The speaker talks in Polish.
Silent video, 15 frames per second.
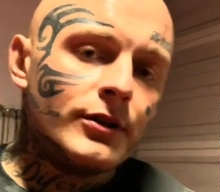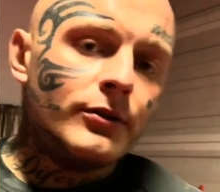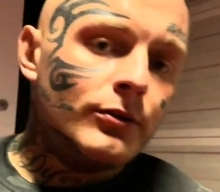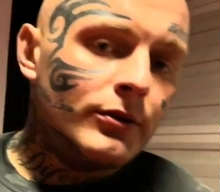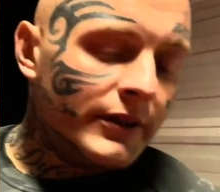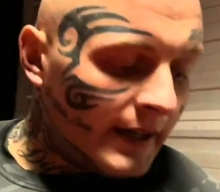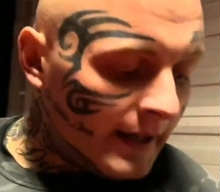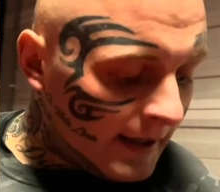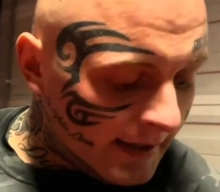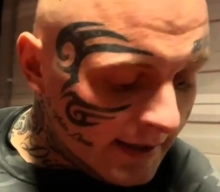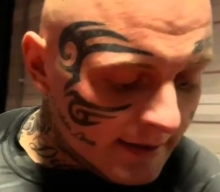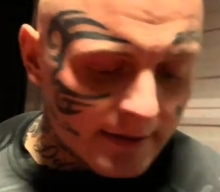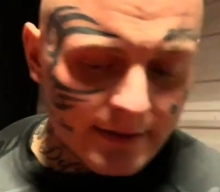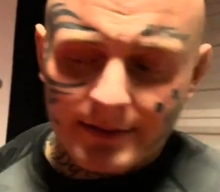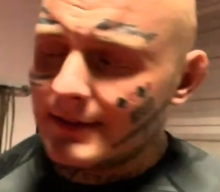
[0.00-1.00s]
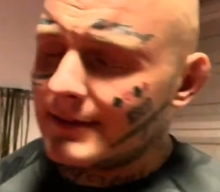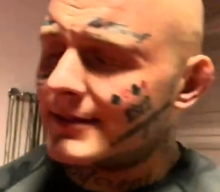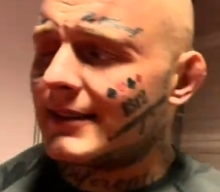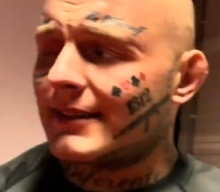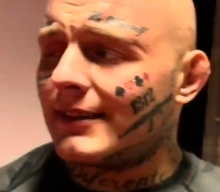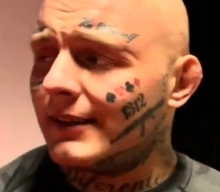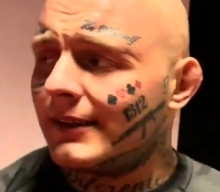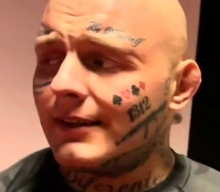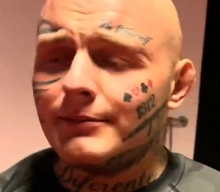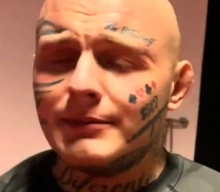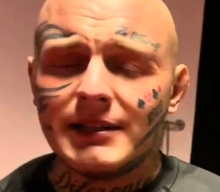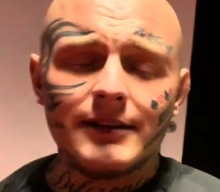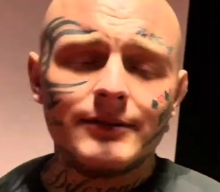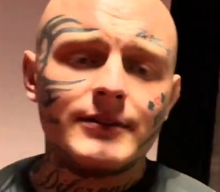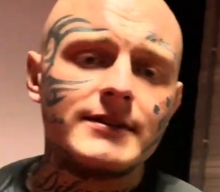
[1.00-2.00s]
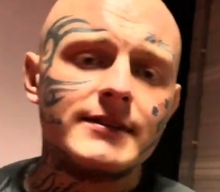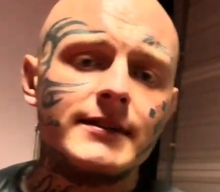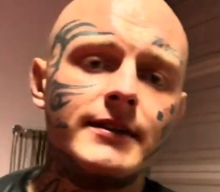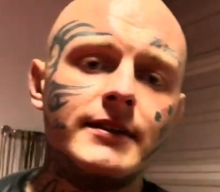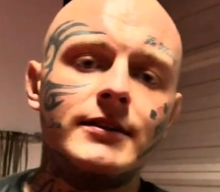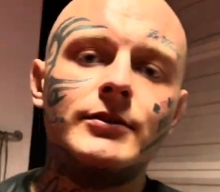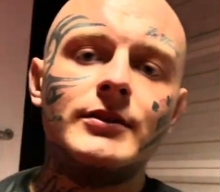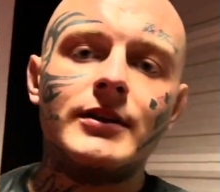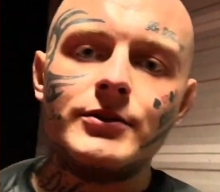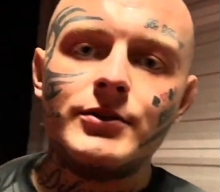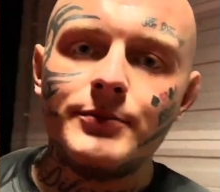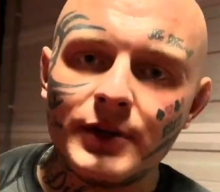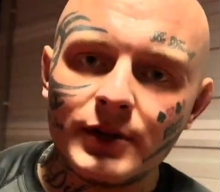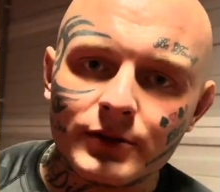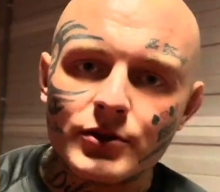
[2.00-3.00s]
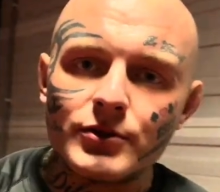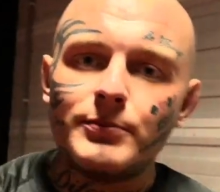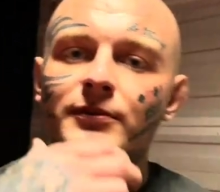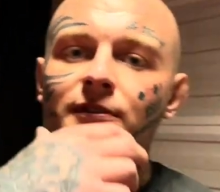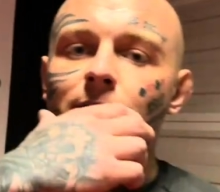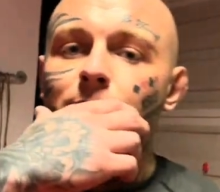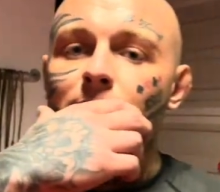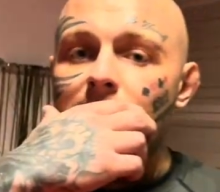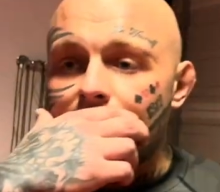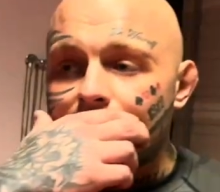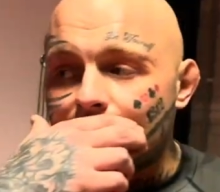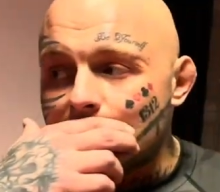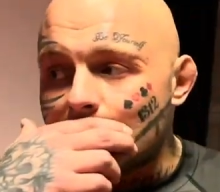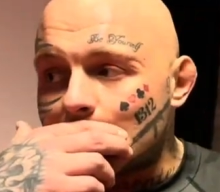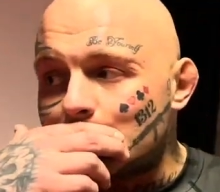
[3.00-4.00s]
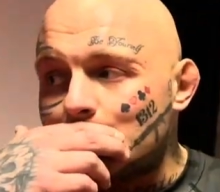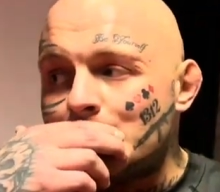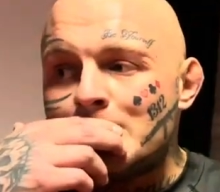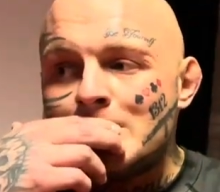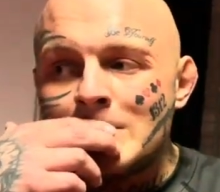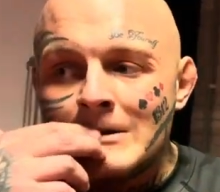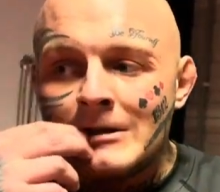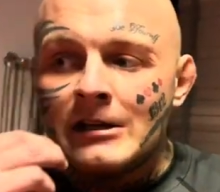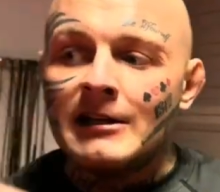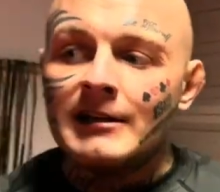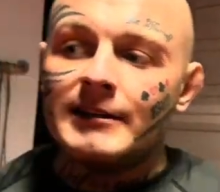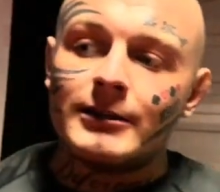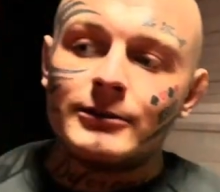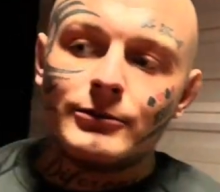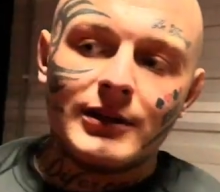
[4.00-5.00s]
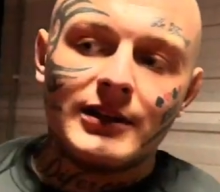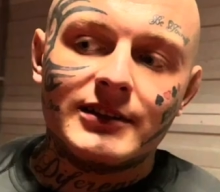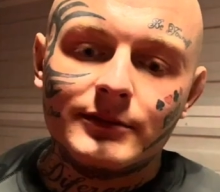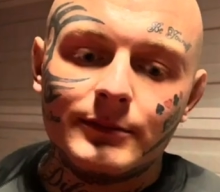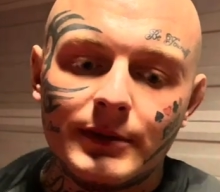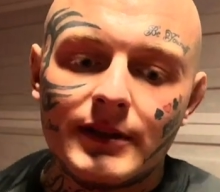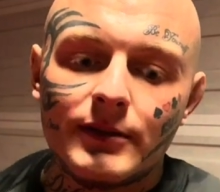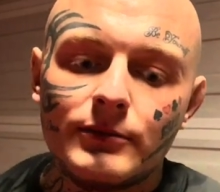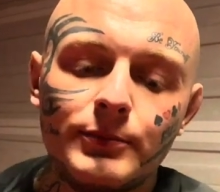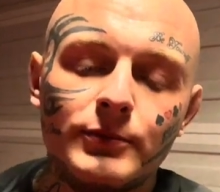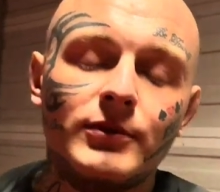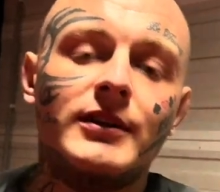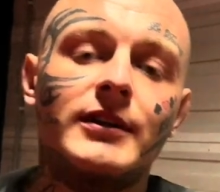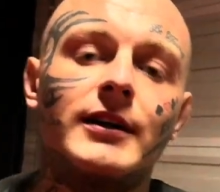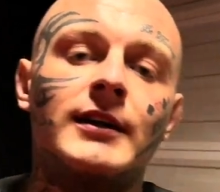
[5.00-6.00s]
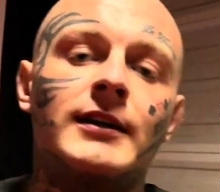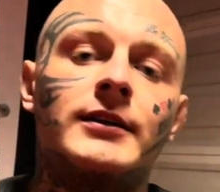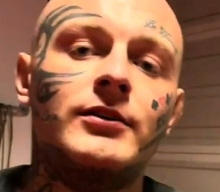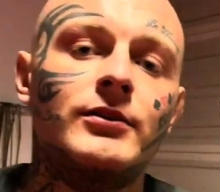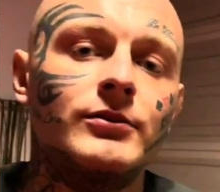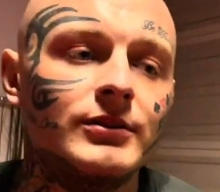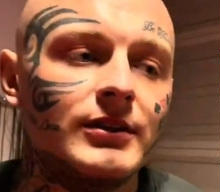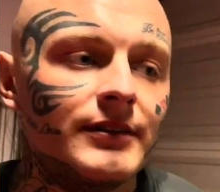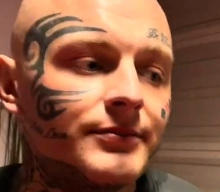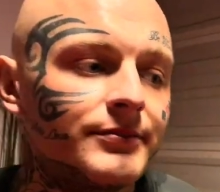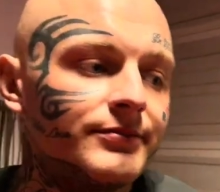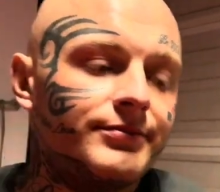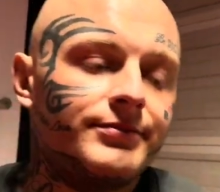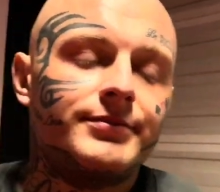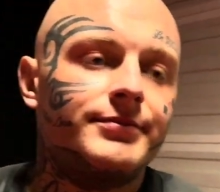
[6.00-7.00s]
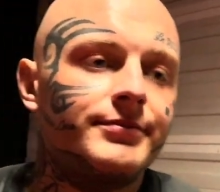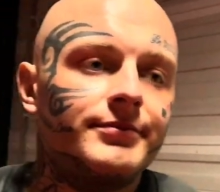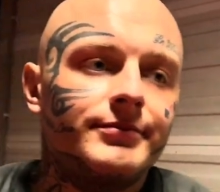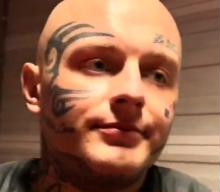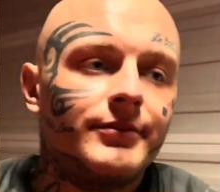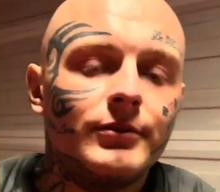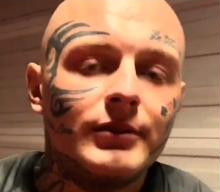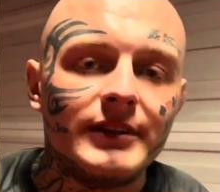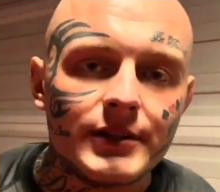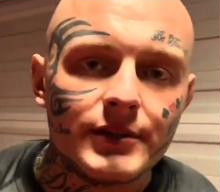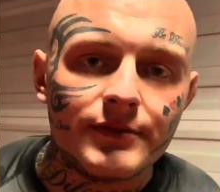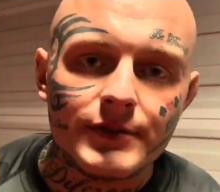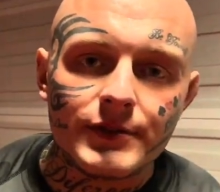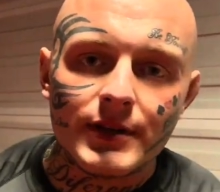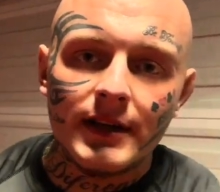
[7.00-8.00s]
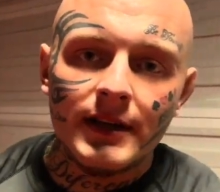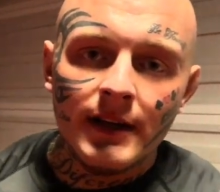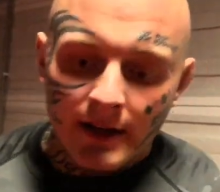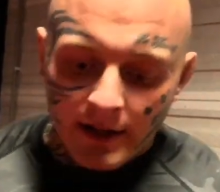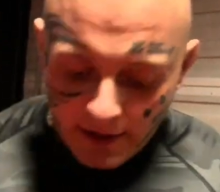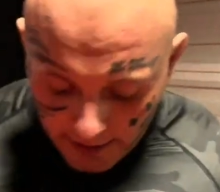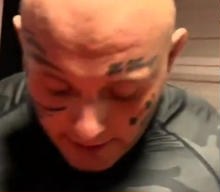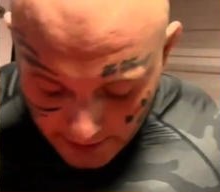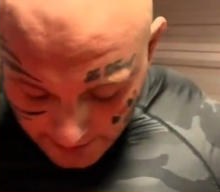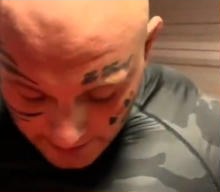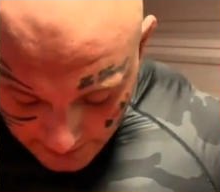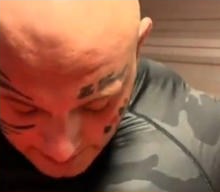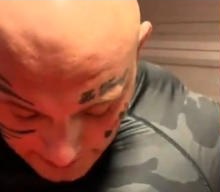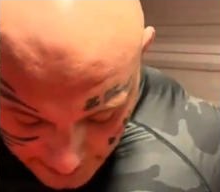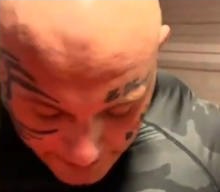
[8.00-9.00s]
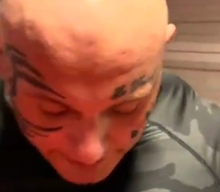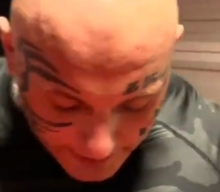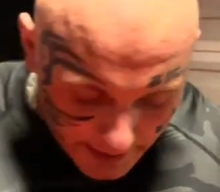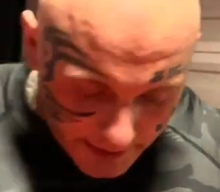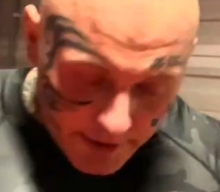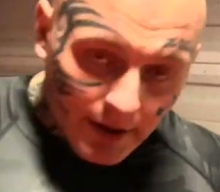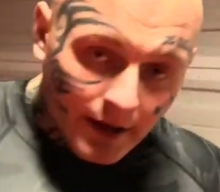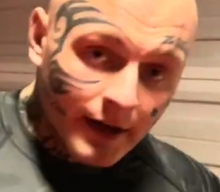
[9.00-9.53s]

ogólnie, to jest taka lekka migawka z treningu, nie chodzi mi o to, żeby Wam pokazywać jak tu, jak tu latam, bo ja od półtora roku to ja w, w ogóle nie ćwiczę, jak widać.